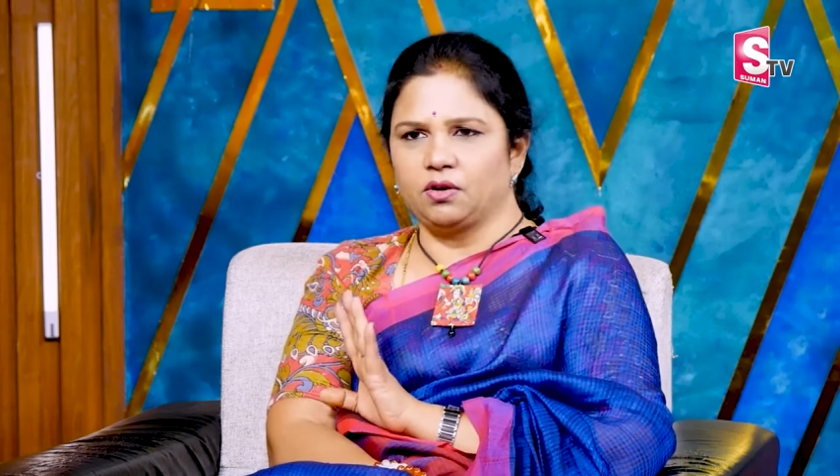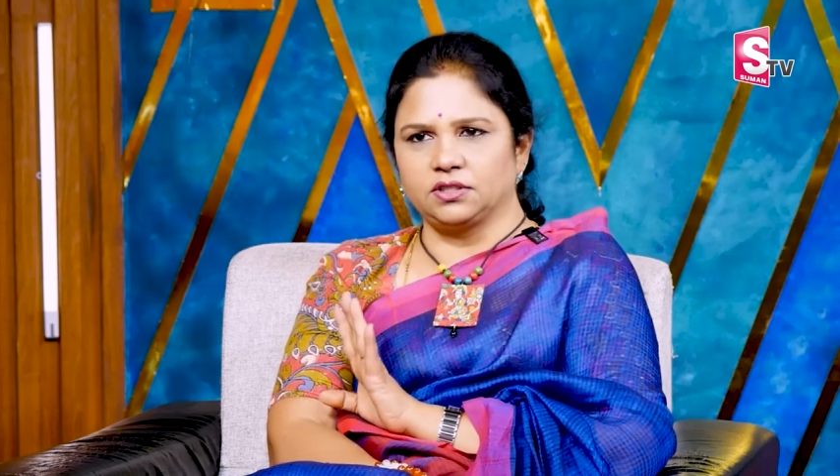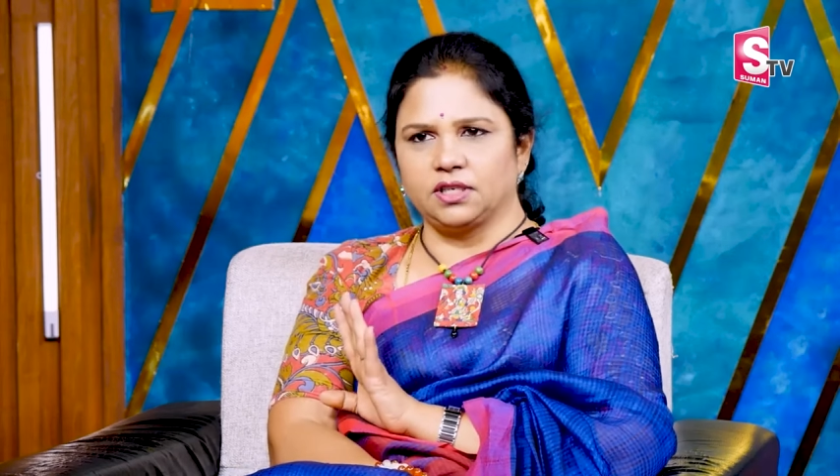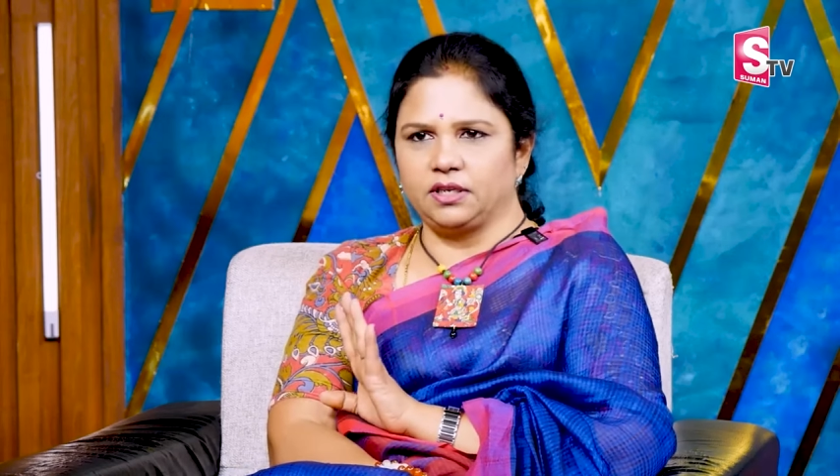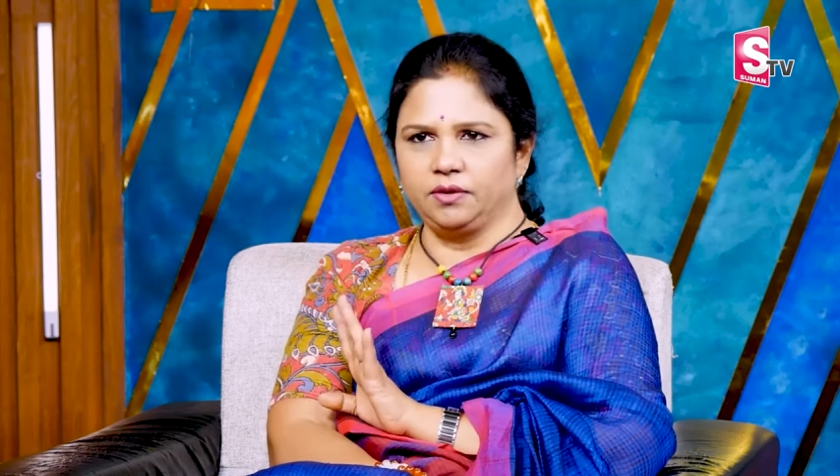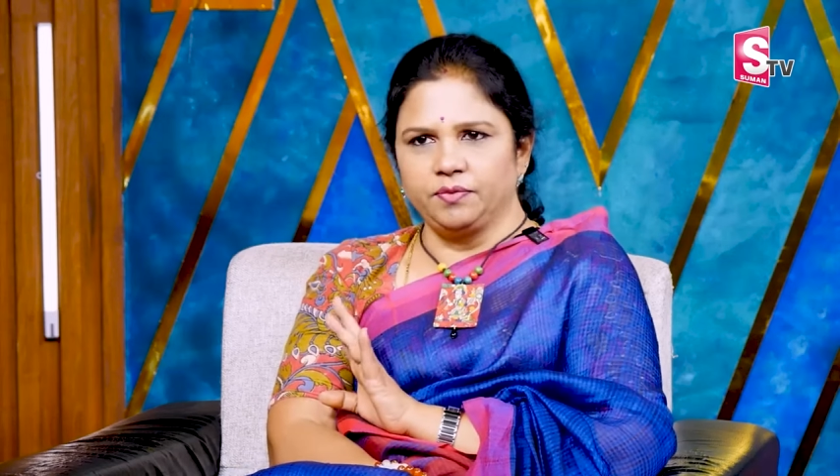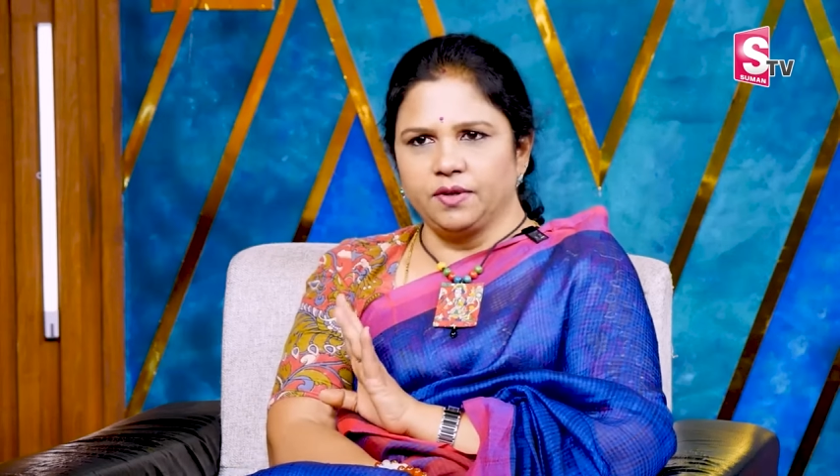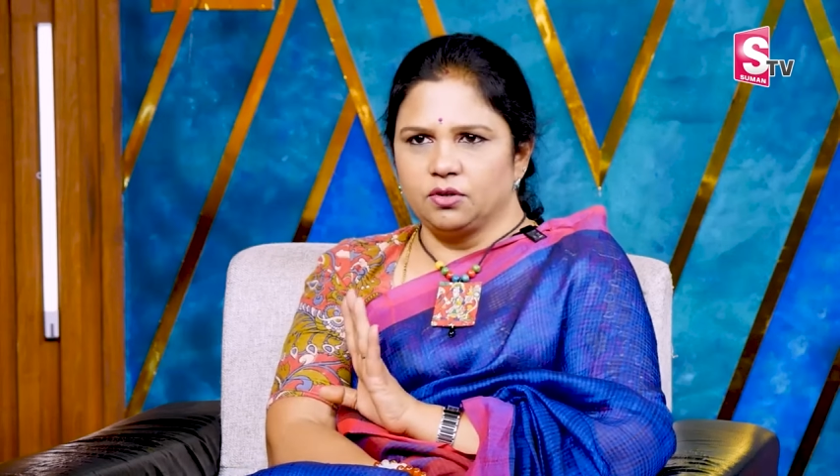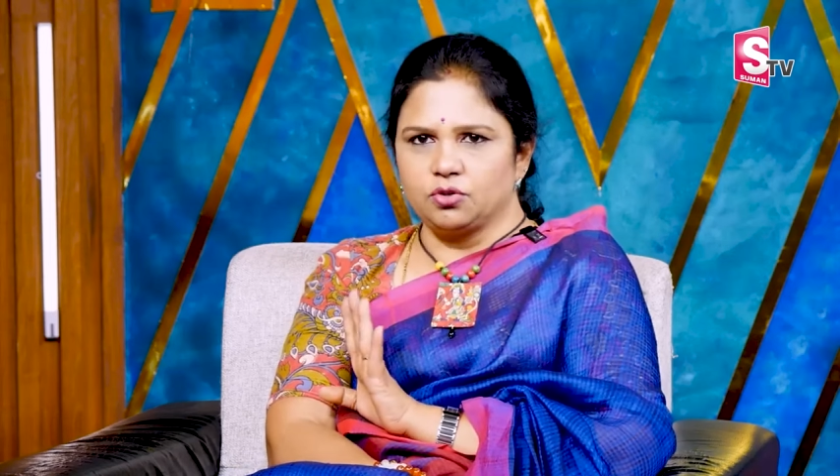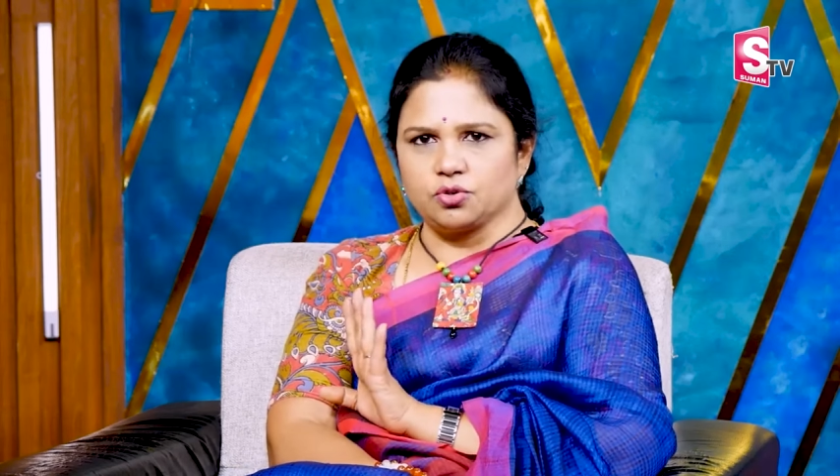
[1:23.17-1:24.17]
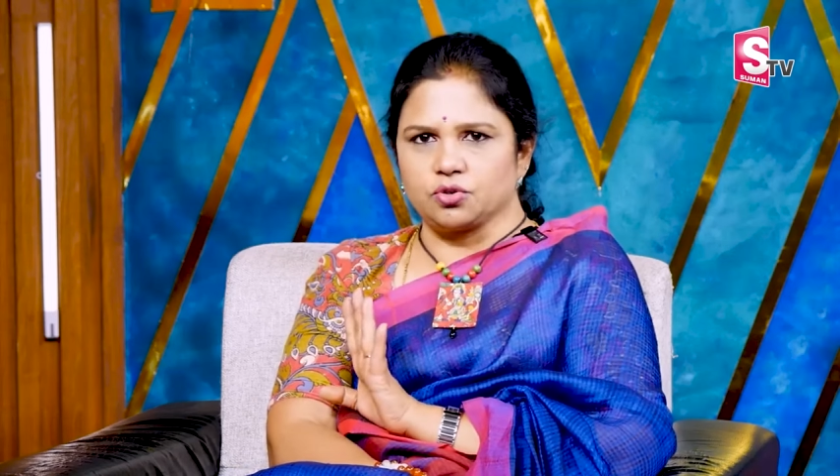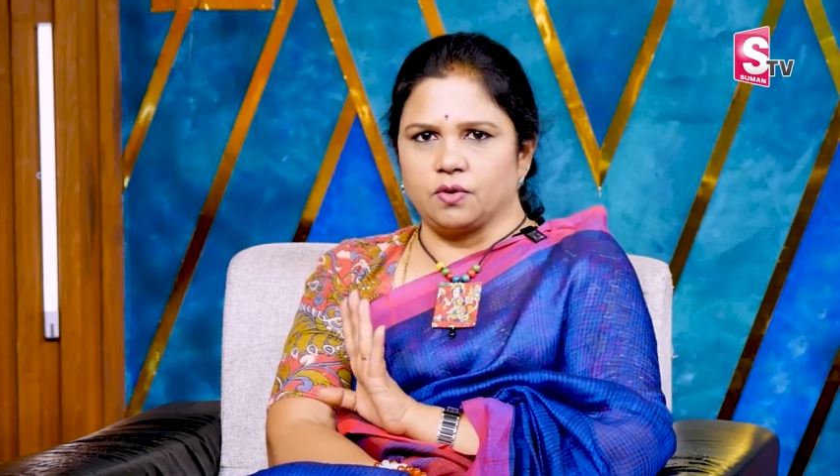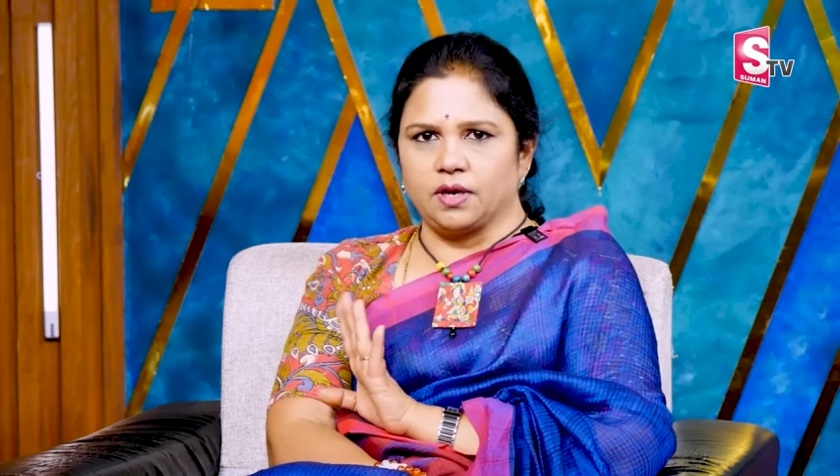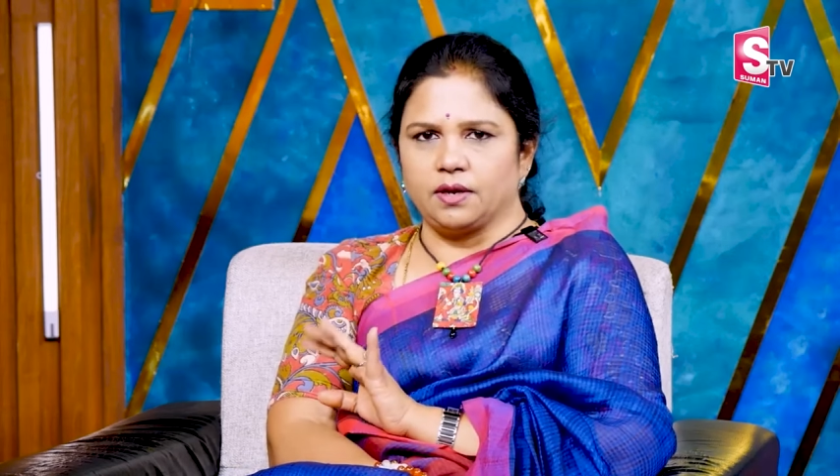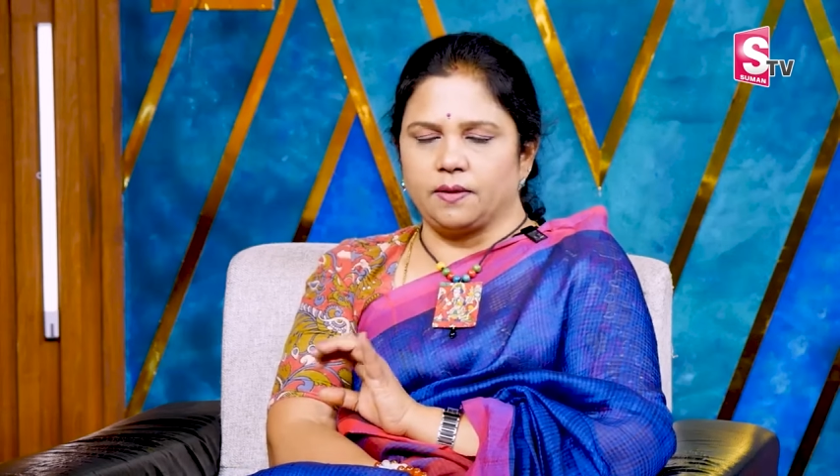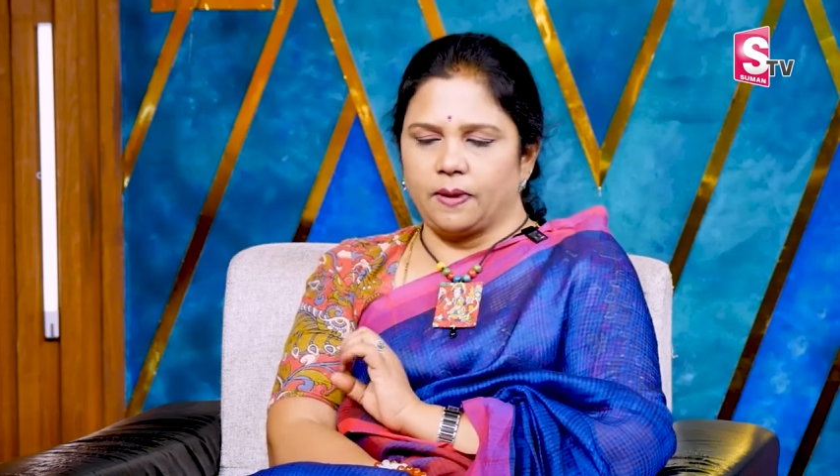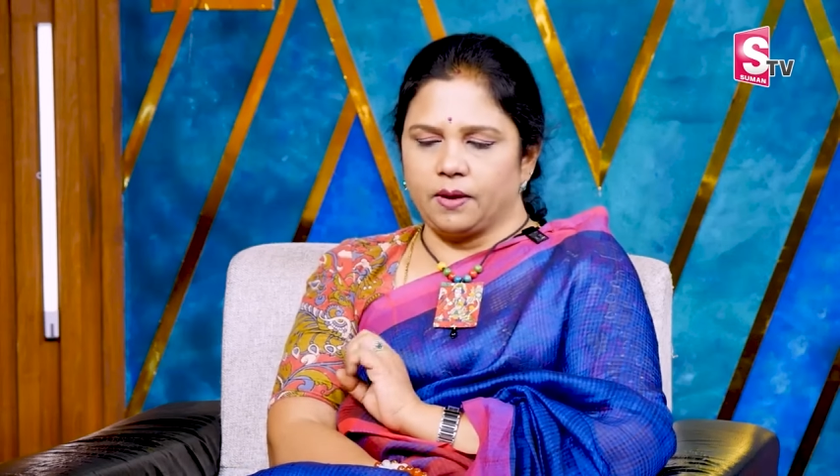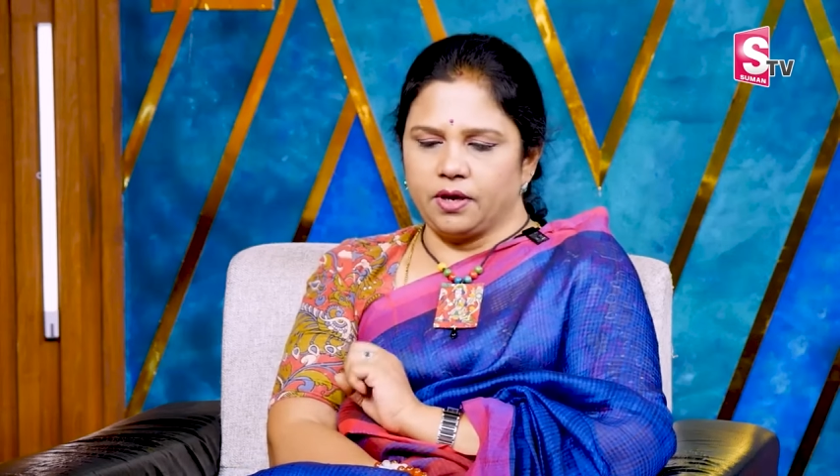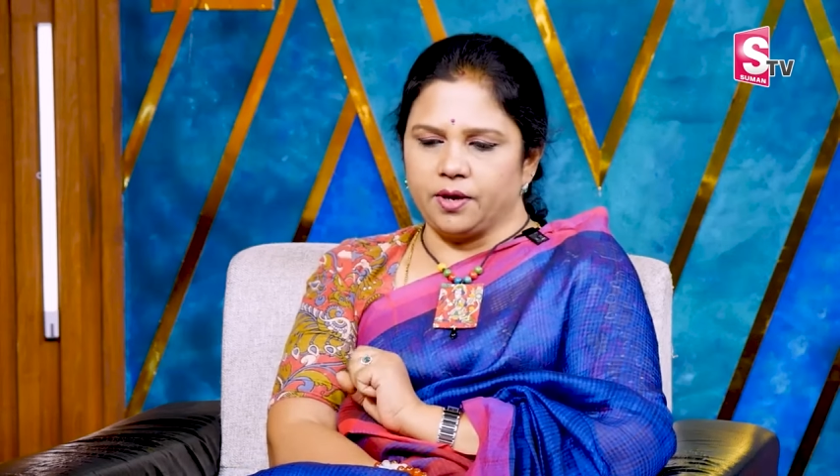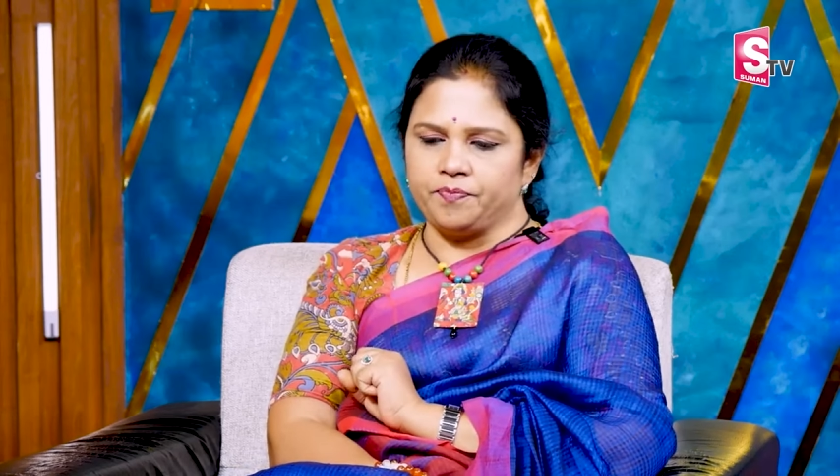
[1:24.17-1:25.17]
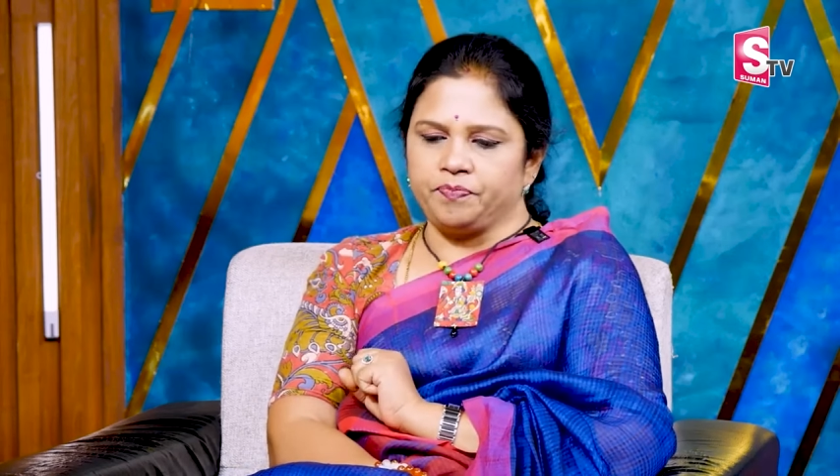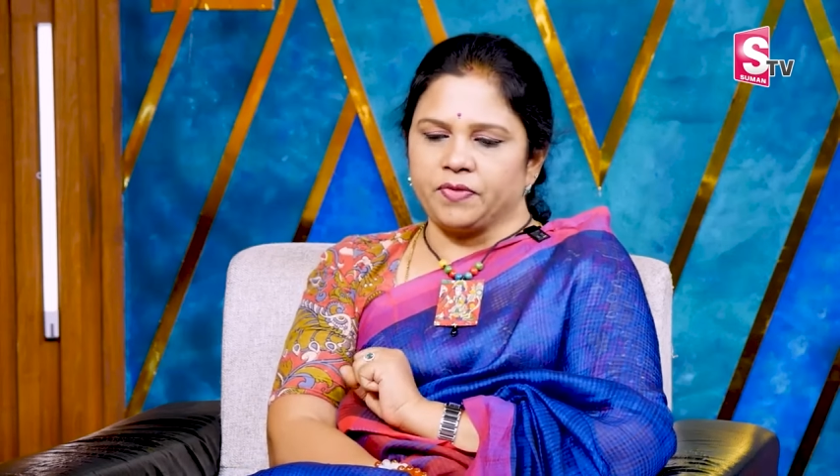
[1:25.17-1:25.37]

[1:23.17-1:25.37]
ఒకసారి చూసుకోవాలి ఓకే